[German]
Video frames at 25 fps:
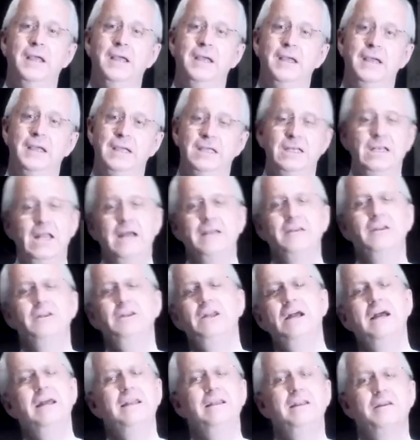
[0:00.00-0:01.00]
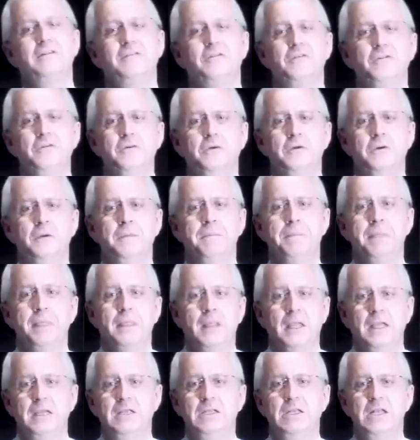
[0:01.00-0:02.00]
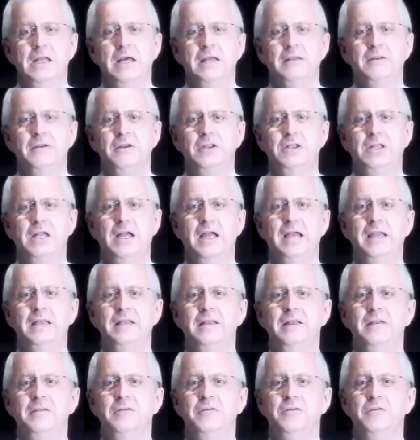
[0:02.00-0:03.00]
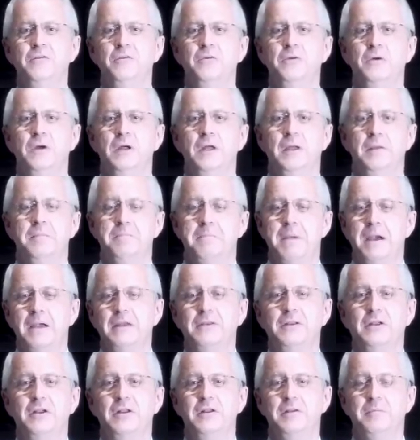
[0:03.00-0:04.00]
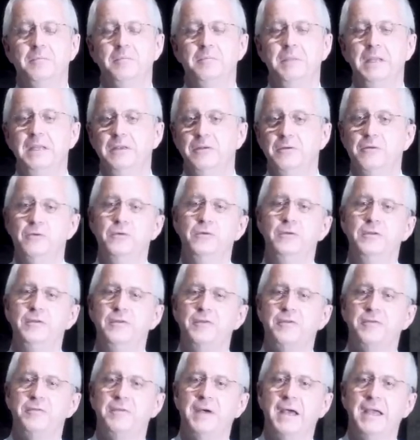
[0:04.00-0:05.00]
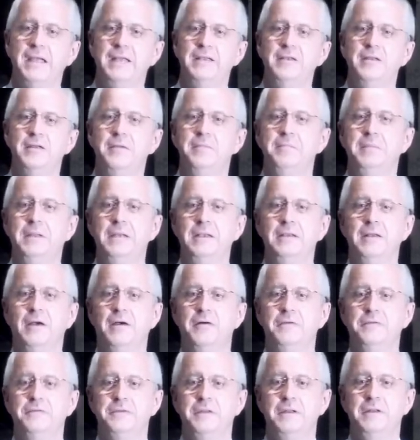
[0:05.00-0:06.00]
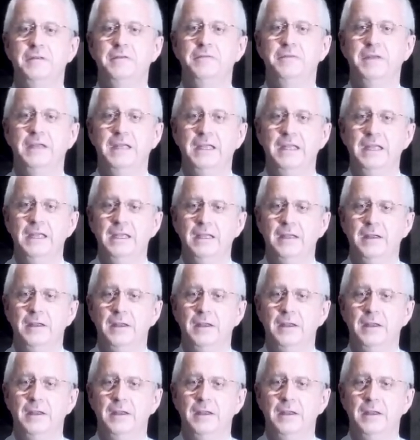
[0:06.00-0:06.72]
Ich lade euch ein dazu. Ich lade euch ein dazu, macht euch mit uns weiter mit auf den Weg